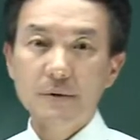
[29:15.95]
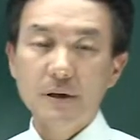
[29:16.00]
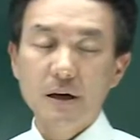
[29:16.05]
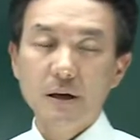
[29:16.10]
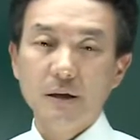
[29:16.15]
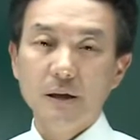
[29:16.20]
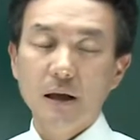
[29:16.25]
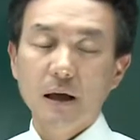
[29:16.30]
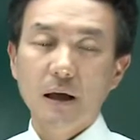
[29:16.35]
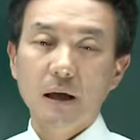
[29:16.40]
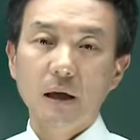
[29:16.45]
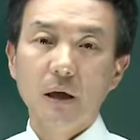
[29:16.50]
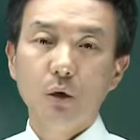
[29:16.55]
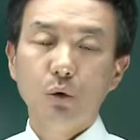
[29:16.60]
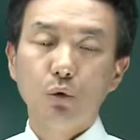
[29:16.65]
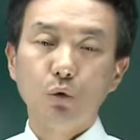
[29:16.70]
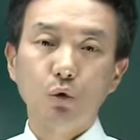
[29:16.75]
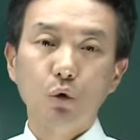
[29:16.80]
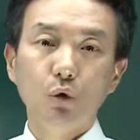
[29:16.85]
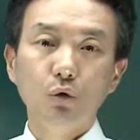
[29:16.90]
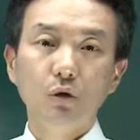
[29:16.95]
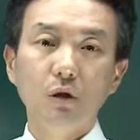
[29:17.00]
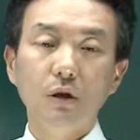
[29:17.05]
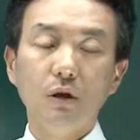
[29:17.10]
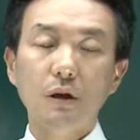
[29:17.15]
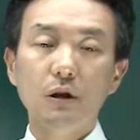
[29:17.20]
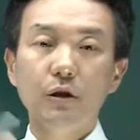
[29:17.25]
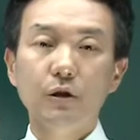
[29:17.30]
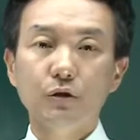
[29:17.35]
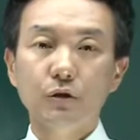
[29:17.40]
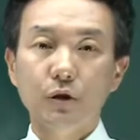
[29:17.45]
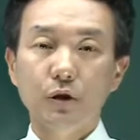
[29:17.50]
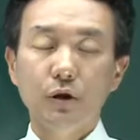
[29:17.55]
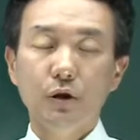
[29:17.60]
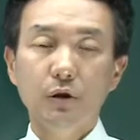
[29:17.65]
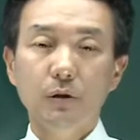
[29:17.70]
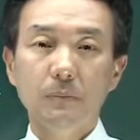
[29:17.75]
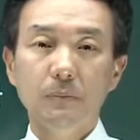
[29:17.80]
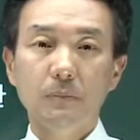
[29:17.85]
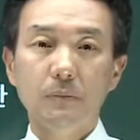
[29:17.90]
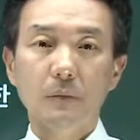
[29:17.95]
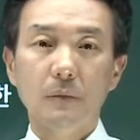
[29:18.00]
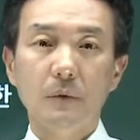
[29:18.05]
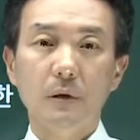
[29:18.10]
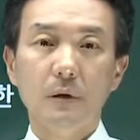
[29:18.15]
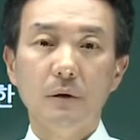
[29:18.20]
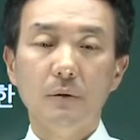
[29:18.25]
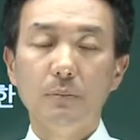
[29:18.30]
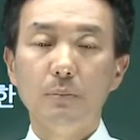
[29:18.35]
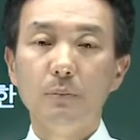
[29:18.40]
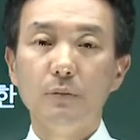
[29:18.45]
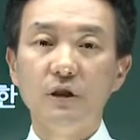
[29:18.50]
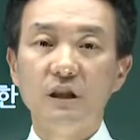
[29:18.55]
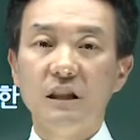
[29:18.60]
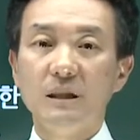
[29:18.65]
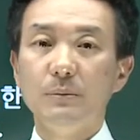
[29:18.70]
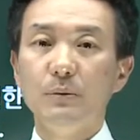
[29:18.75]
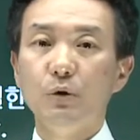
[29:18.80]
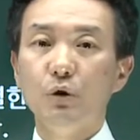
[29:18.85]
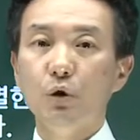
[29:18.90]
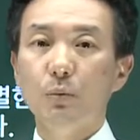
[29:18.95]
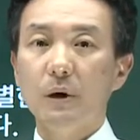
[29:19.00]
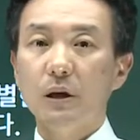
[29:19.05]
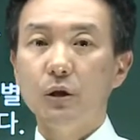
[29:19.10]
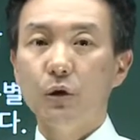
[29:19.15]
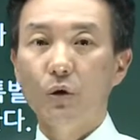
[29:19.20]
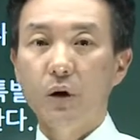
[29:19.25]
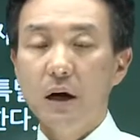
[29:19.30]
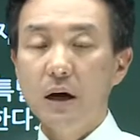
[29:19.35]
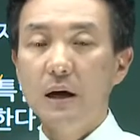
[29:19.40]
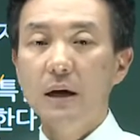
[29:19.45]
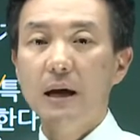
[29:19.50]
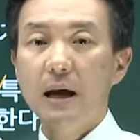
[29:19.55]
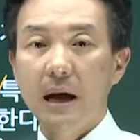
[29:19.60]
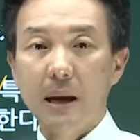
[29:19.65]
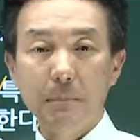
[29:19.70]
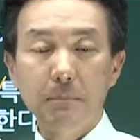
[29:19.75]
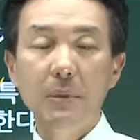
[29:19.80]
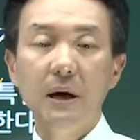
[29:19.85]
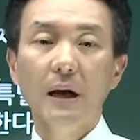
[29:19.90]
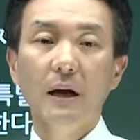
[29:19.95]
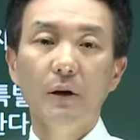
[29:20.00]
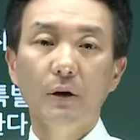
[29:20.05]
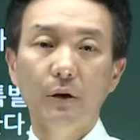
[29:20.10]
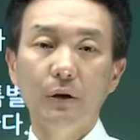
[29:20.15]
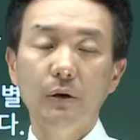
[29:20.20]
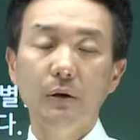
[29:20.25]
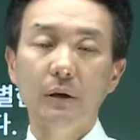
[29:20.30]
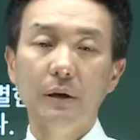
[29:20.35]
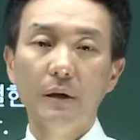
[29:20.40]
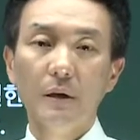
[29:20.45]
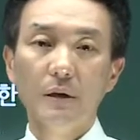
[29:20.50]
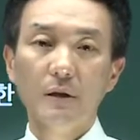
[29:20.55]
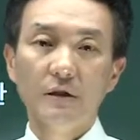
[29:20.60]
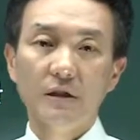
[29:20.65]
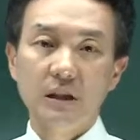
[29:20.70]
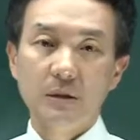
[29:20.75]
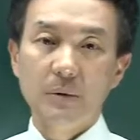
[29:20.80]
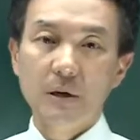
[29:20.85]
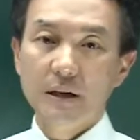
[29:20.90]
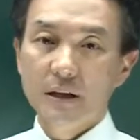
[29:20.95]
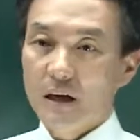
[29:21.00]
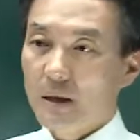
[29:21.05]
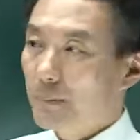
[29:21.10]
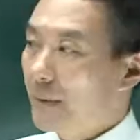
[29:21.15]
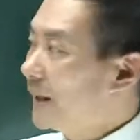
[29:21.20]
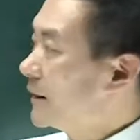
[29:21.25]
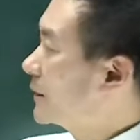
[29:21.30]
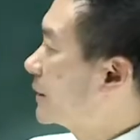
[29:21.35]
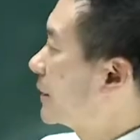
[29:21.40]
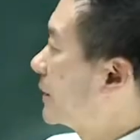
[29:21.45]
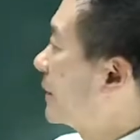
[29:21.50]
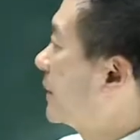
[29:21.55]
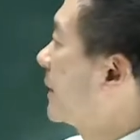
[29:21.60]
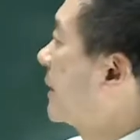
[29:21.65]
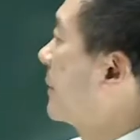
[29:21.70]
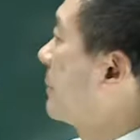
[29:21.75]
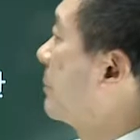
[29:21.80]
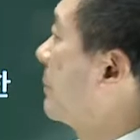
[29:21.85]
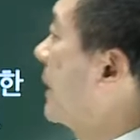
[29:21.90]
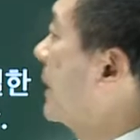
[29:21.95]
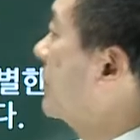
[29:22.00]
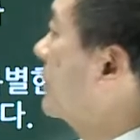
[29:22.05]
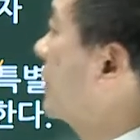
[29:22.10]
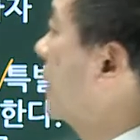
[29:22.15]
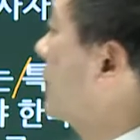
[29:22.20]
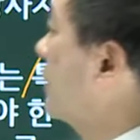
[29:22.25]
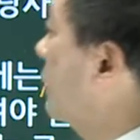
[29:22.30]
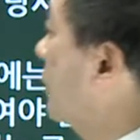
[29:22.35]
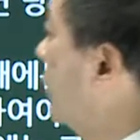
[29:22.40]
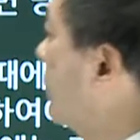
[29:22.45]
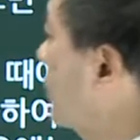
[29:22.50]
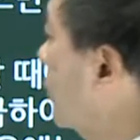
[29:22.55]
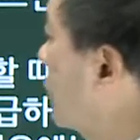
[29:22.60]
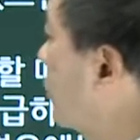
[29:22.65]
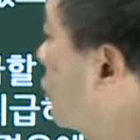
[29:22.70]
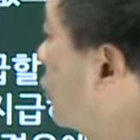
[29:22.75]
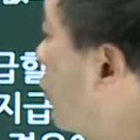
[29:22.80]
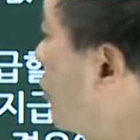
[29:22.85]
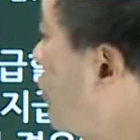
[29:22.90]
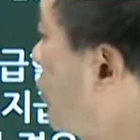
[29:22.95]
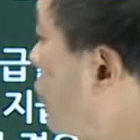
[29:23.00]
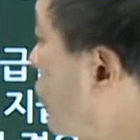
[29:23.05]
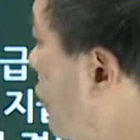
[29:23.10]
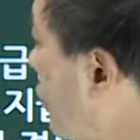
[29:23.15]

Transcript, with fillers: 살 때 돈 어디서 줘요? 집으로 받으러 와? 안 팔아요. 집이 아니라 마트. 마트에서 그 돈을 주는